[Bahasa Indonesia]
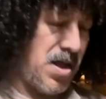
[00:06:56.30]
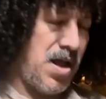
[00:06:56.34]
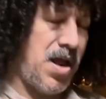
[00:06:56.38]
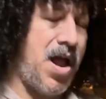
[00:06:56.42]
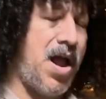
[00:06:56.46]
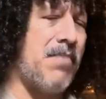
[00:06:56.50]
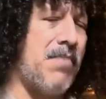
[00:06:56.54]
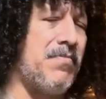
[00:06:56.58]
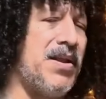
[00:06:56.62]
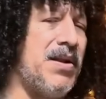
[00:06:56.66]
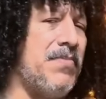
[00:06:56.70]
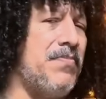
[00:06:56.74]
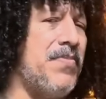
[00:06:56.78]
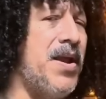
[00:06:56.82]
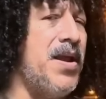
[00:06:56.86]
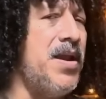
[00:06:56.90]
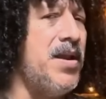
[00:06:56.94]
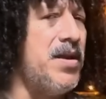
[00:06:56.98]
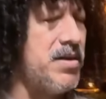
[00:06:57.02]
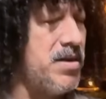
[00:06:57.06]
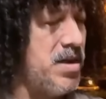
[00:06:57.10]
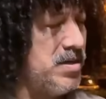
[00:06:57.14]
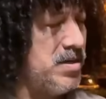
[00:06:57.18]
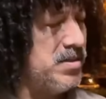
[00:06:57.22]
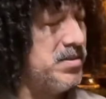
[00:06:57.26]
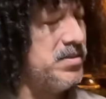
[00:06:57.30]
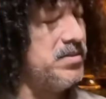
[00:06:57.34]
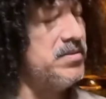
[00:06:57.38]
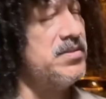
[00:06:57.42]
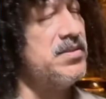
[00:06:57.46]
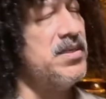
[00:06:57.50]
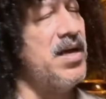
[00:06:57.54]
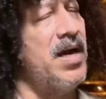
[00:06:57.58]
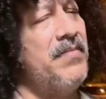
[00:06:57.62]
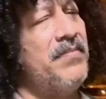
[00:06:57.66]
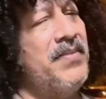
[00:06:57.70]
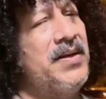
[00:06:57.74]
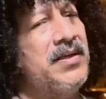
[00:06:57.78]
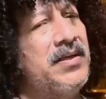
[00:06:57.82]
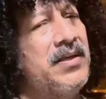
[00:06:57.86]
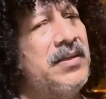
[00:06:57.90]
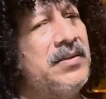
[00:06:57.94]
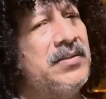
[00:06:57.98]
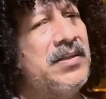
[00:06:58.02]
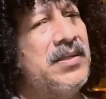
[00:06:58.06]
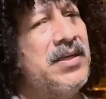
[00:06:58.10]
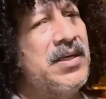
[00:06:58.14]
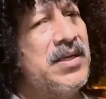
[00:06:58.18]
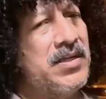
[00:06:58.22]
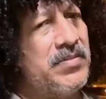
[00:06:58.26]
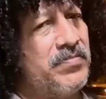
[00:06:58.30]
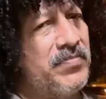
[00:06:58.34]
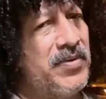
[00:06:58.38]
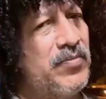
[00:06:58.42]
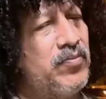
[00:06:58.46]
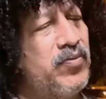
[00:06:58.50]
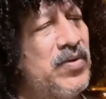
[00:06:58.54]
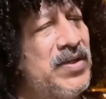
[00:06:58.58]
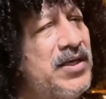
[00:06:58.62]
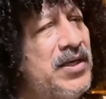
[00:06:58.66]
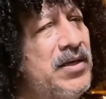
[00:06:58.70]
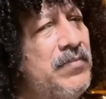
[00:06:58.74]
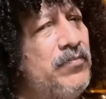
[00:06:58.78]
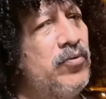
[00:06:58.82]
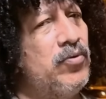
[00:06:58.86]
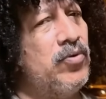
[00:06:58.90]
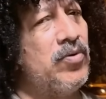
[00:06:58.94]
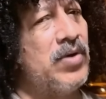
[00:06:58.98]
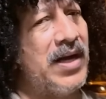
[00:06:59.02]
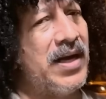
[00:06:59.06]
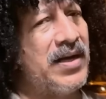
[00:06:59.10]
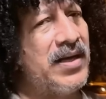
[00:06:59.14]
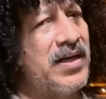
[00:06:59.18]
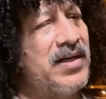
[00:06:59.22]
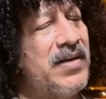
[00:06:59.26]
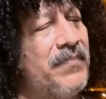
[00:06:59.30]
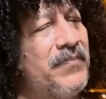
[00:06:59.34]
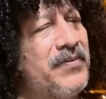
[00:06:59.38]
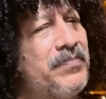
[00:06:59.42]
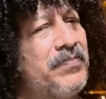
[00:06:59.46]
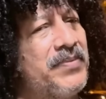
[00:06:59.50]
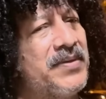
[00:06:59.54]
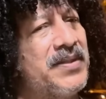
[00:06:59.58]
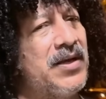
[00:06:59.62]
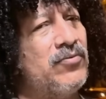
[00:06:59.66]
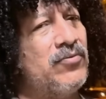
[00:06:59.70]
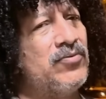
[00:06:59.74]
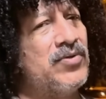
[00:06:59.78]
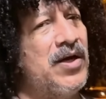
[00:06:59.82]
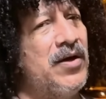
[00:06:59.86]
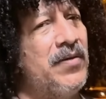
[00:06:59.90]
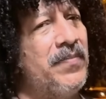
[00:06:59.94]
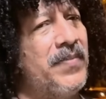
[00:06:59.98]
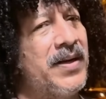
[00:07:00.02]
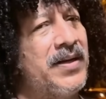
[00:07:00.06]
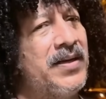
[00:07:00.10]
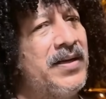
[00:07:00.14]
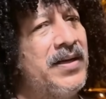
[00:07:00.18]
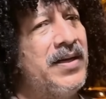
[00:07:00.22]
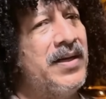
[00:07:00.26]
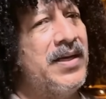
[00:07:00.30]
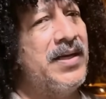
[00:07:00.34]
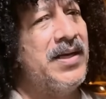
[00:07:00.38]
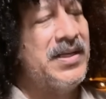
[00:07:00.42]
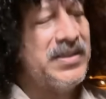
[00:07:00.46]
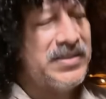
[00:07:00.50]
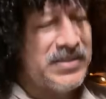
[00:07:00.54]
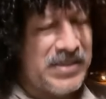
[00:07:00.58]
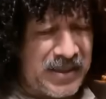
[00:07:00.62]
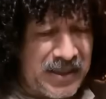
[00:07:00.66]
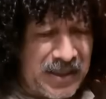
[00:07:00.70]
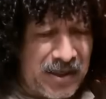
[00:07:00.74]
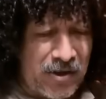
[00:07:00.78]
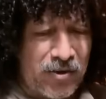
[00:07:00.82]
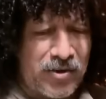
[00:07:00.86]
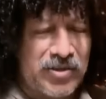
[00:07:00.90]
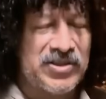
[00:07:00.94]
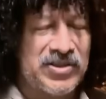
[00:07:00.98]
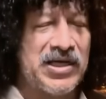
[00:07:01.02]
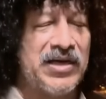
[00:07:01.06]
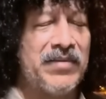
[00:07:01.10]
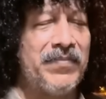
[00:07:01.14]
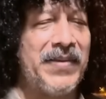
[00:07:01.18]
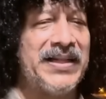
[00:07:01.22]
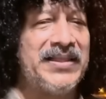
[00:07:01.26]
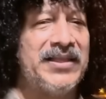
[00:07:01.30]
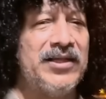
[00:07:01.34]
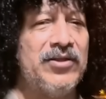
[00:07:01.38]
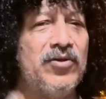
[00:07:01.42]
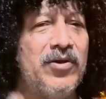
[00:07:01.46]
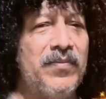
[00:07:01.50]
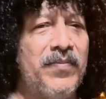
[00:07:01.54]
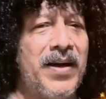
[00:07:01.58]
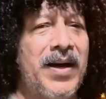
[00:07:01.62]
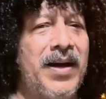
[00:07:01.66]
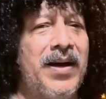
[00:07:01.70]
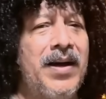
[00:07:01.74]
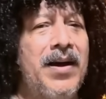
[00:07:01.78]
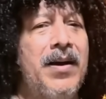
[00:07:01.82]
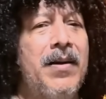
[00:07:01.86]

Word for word: Amal baik dan amal yang perbuatan yang buruk akan dapat pertanggungjawaban. Jadi kalau orang sudah mati itu apa?